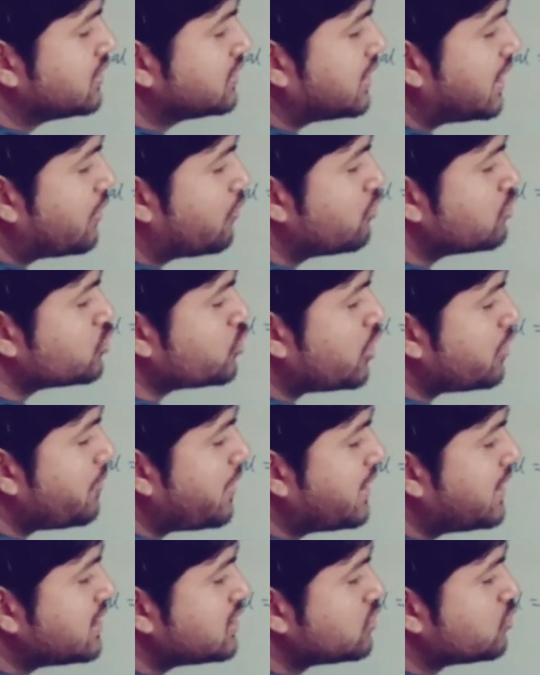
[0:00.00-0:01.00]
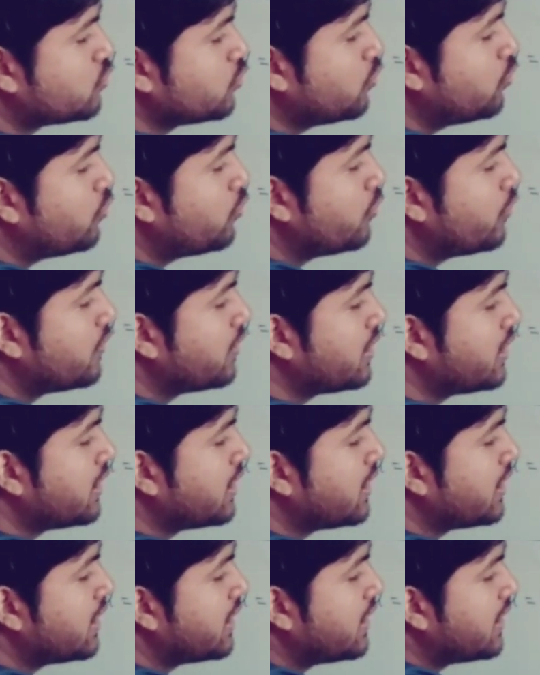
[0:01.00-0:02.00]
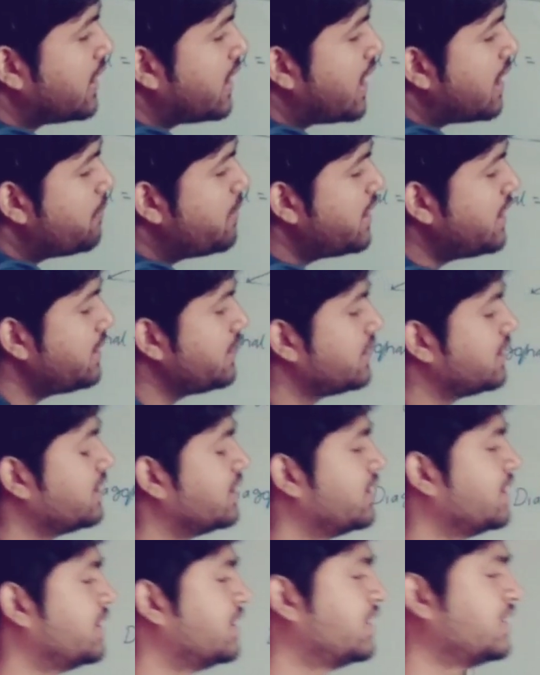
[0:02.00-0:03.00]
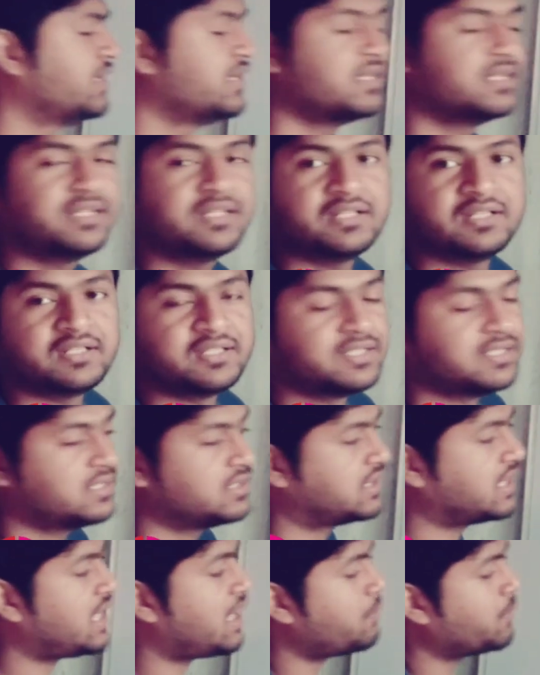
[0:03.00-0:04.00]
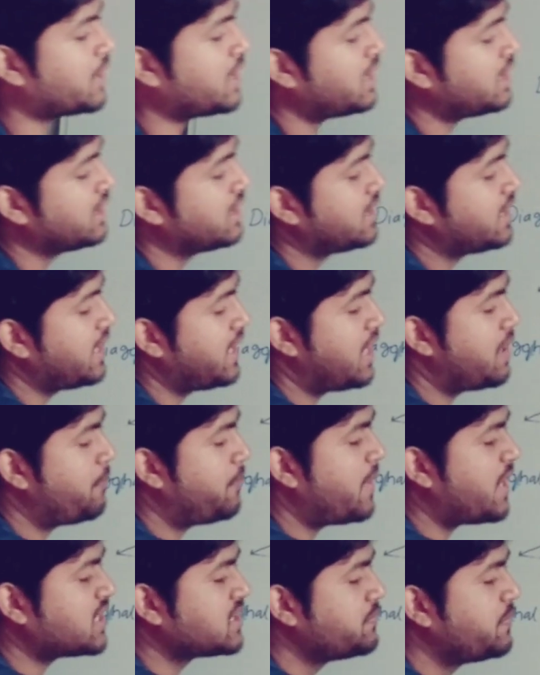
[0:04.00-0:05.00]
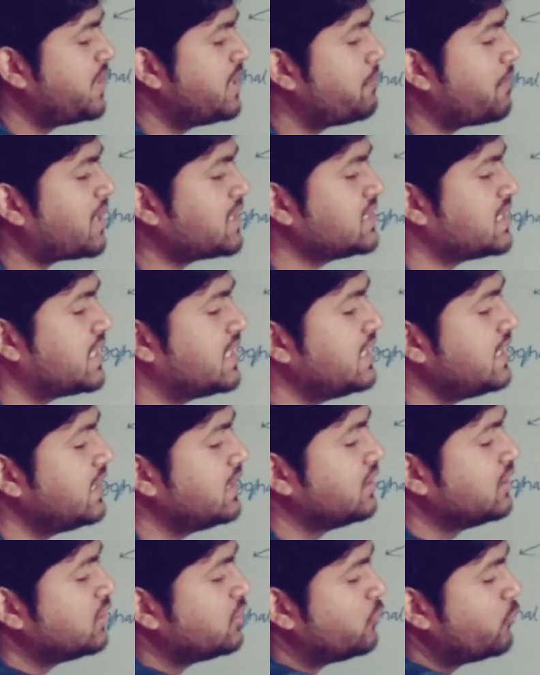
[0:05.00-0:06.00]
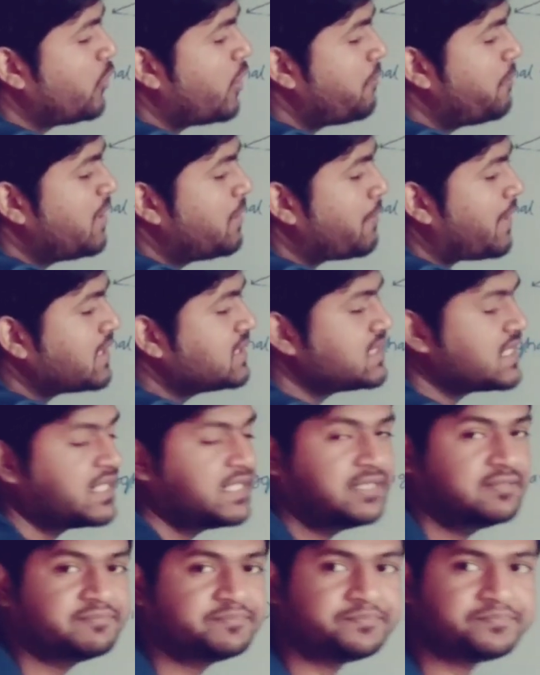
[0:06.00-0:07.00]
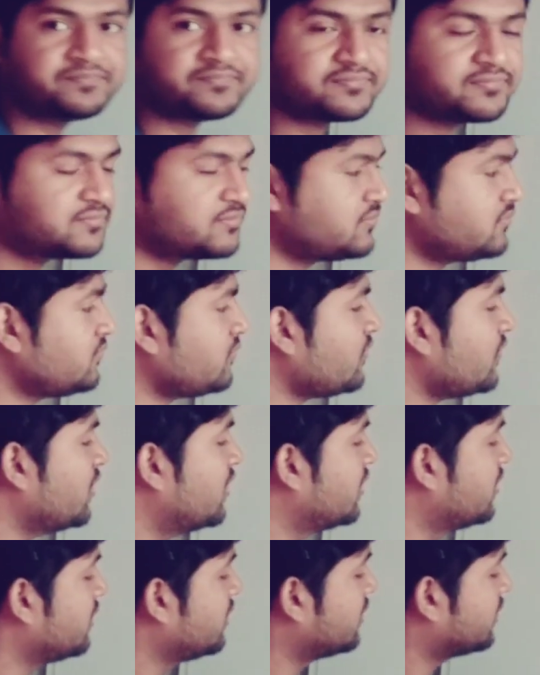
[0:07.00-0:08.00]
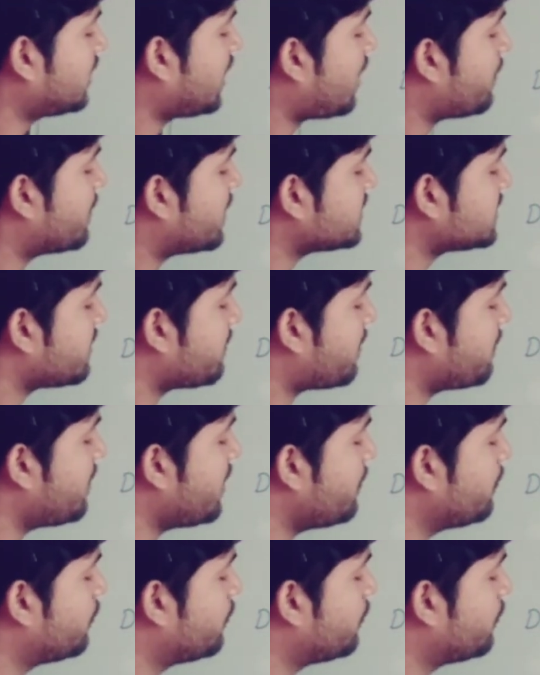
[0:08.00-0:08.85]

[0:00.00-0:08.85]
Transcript: তার হোল স্কোয়ার মাইনাস টু এ বি তাহলে আমরা এ প্লাস বির মান জানি টু এ বির মান জানি তাহলে আমরা সেভাবে